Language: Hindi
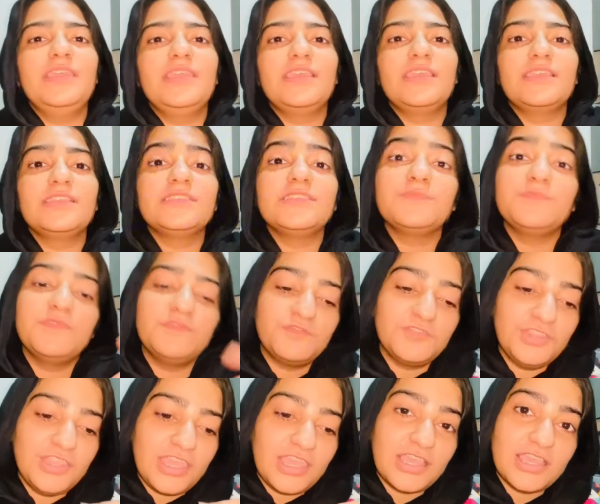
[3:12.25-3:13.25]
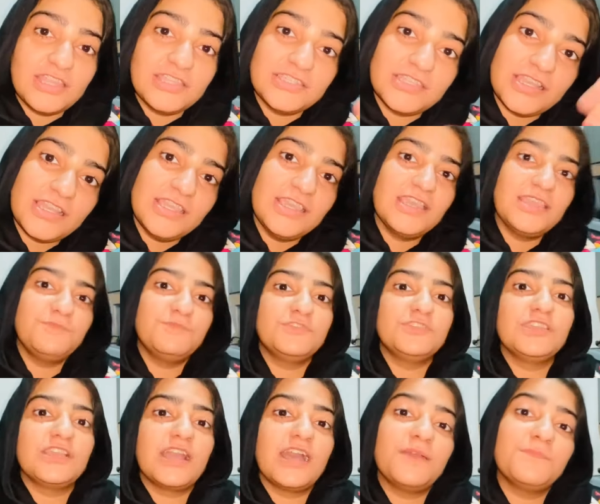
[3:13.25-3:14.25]
है किचन में वो देख कर चली गई
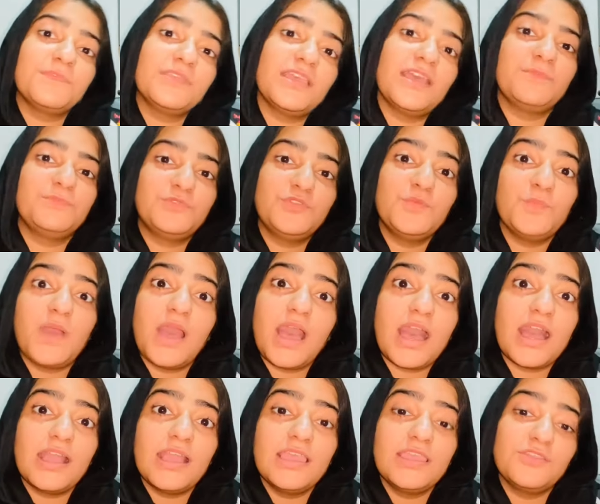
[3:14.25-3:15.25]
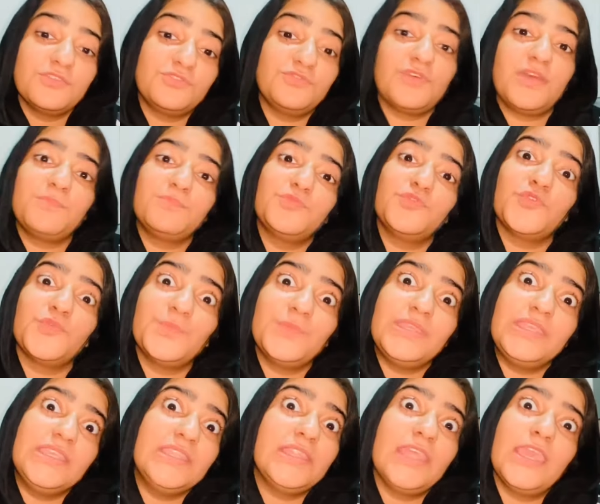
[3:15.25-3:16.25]
मुझे काम की अब तुम आ गई हो तो अब तुम
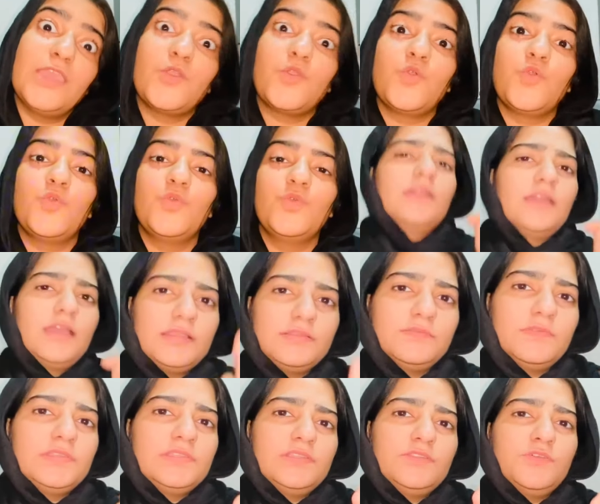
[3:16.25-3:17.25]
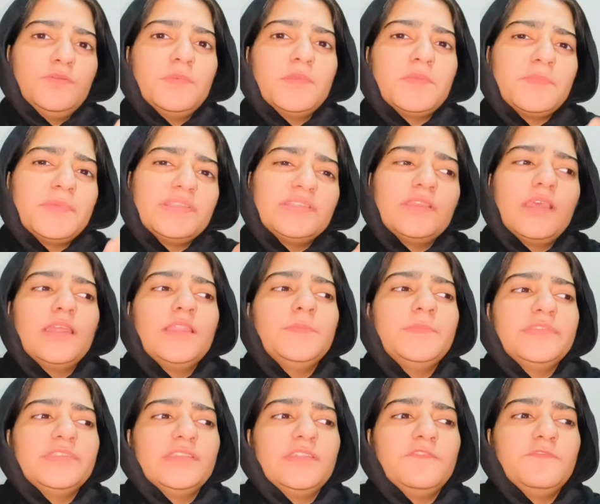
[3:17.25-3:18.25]
ही देखो कस वैसे तो हमारे पास शहरी
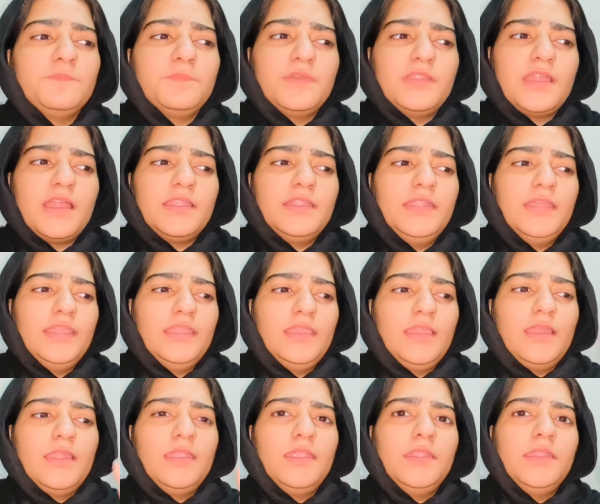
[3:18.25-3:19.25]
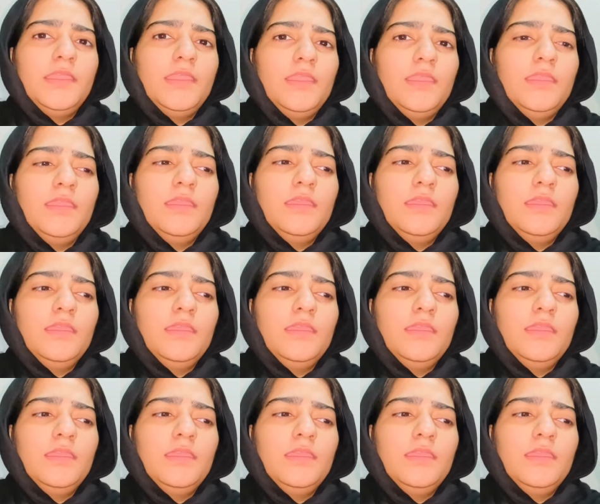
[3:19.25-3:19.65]
में सिर्फ पराठे अंडे